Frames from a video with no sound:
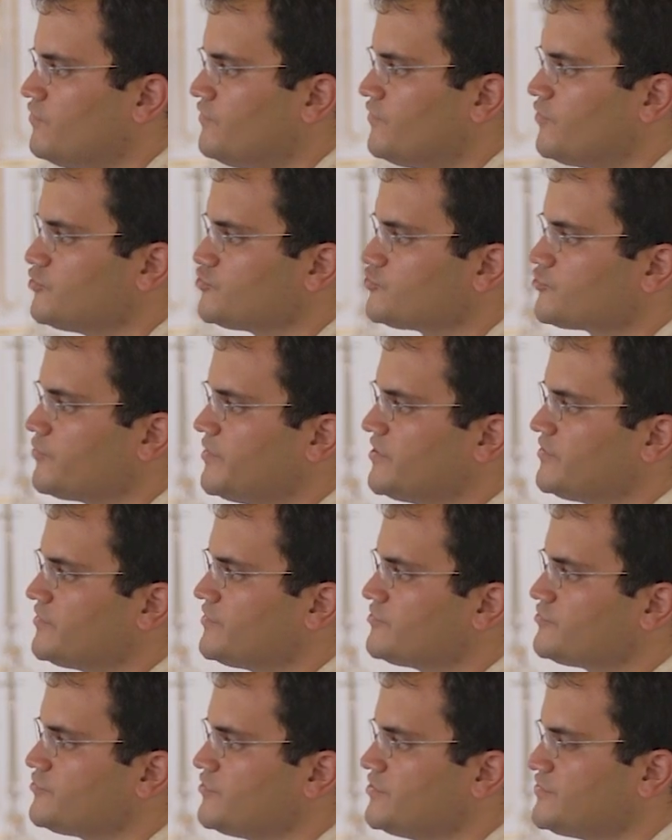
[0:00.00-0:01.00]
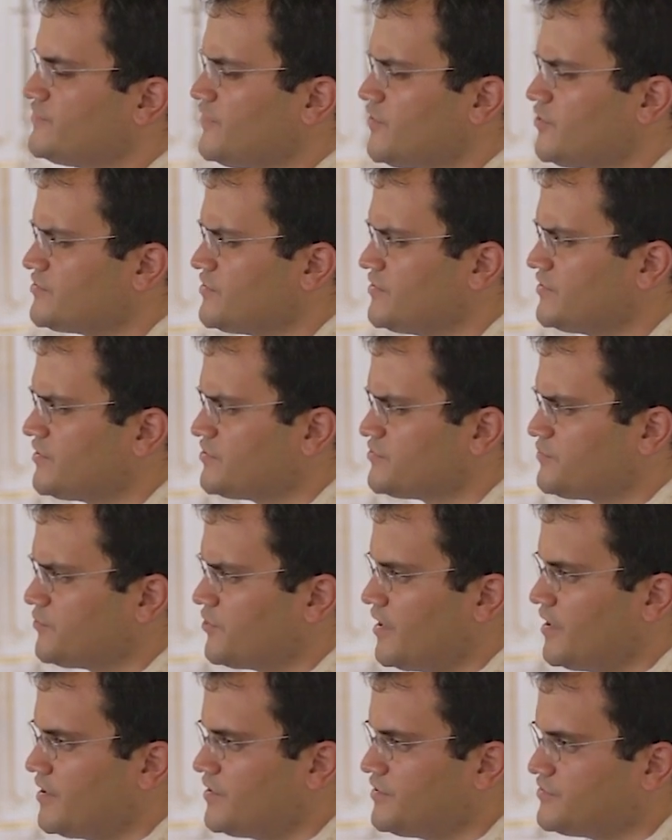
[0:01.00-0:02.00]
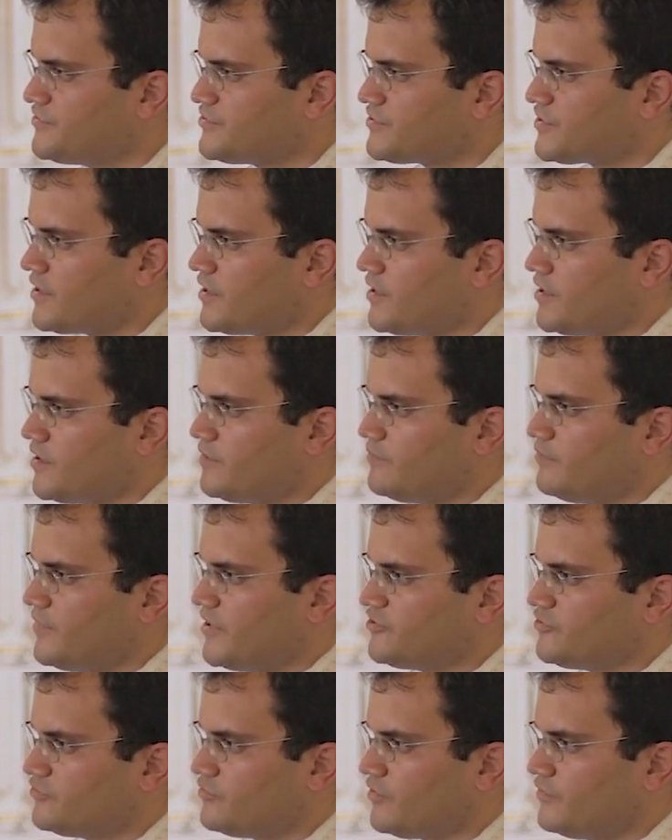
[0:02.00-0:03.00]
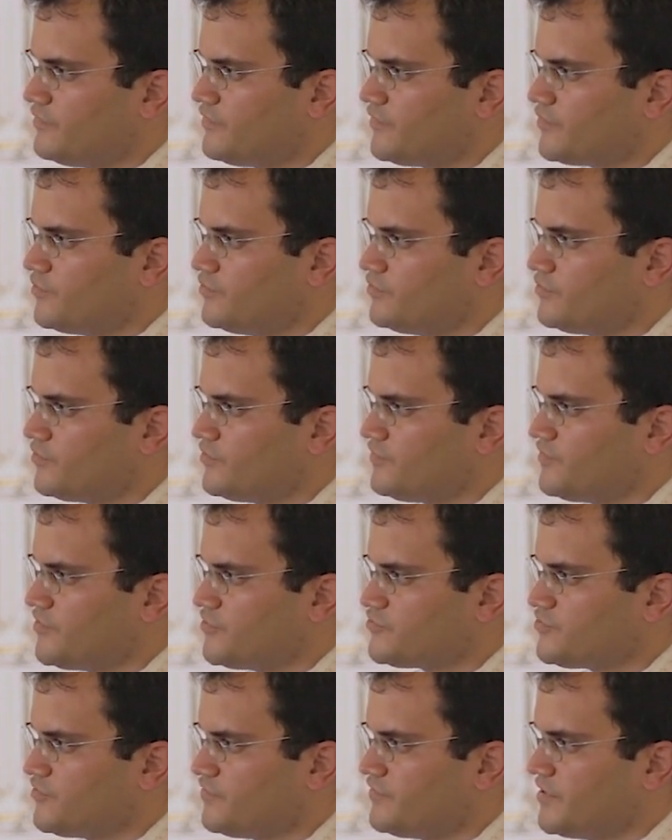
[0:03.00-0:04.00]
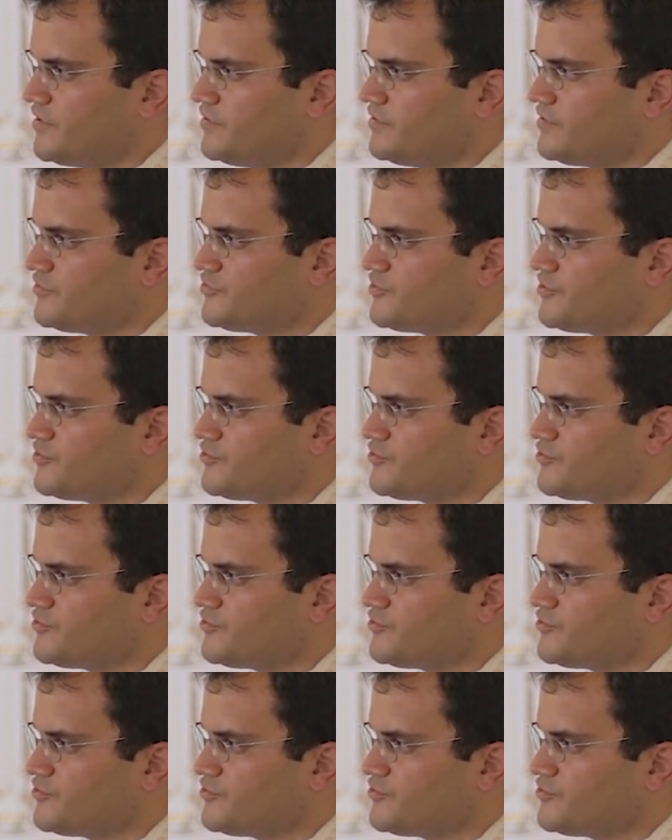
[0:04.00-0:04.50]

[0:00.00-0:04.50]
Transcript: convosco, bendita sois vós entre as mulheres, bendito é o fruto do vosso ventre,